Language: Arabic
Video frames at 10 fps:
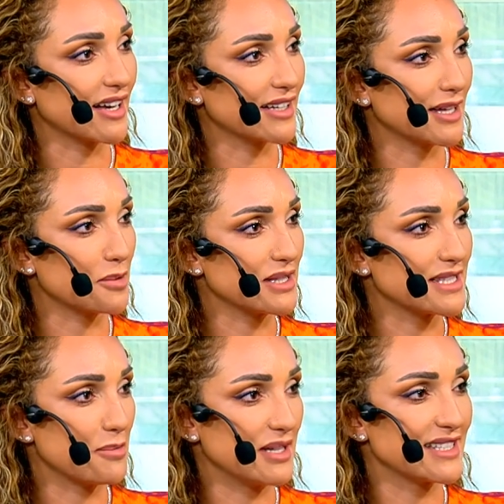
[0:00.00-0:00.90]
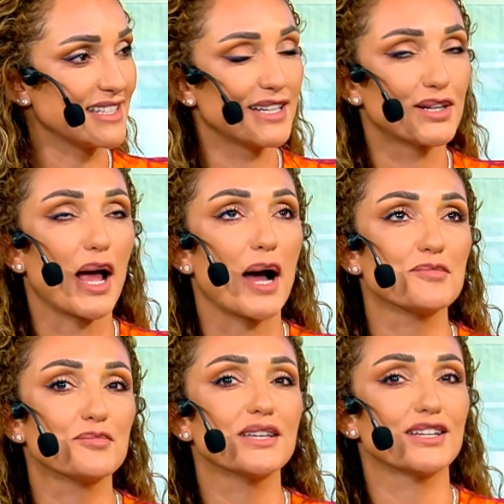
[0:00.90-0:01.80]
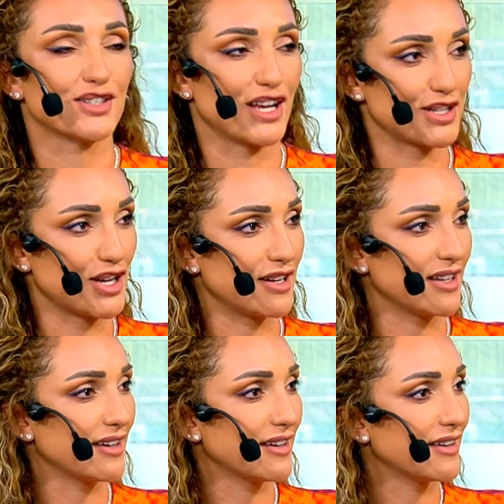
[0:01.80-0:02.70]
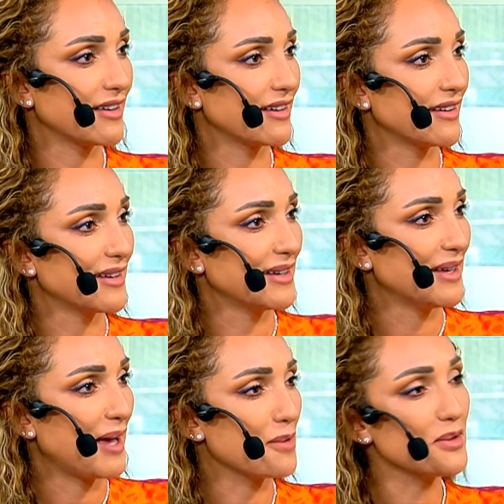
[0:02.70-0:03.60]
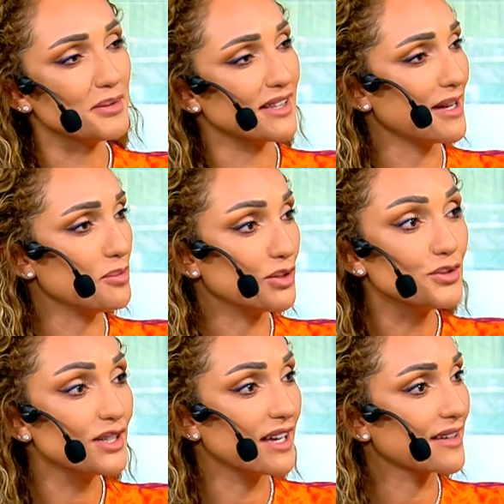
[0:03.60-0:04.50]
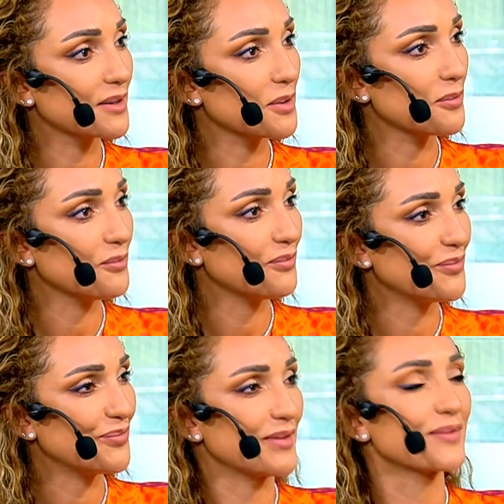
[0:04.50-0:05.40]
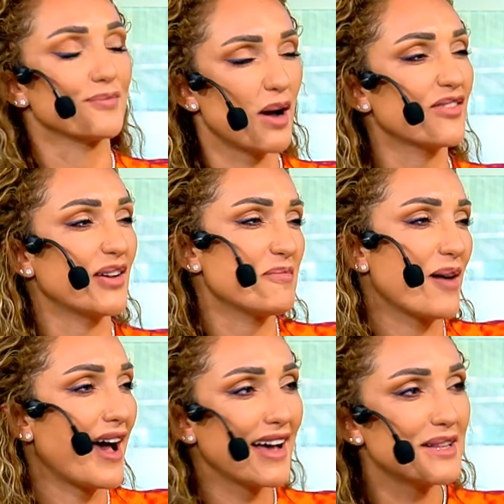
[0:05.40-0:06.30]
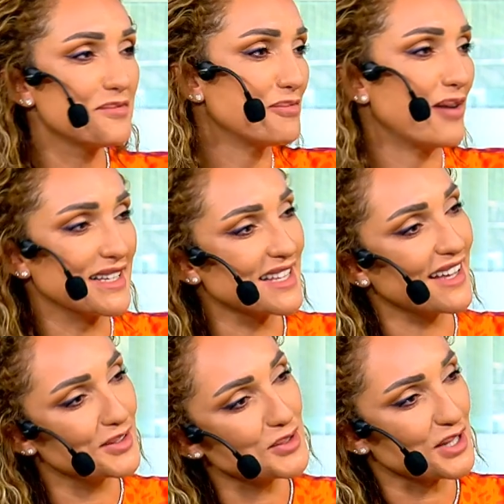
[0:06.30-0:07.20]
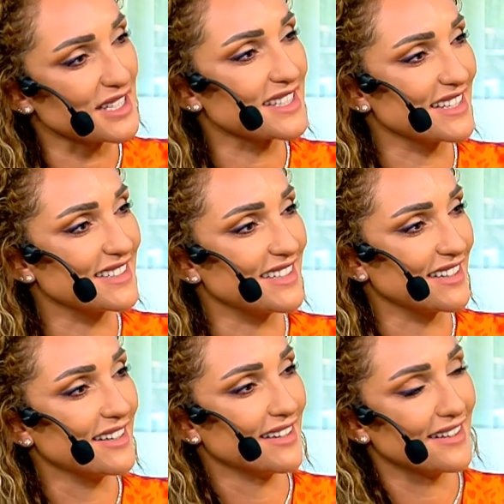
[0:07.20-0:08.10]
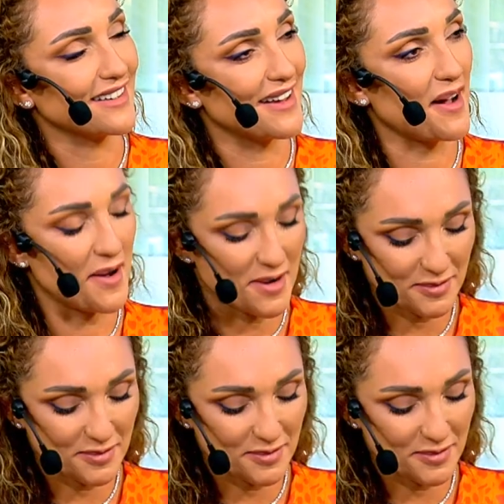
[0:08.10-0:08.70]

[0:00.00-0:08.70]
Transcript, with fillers: اكثر من سبع سنين عم بيرجع شعري بس كثير حلو حبيبه قلبي عيونك سو so يو بعرف انا هذا اللي بحس هذا هو شخصيتي كثير بيشبه شخصيه آه. راب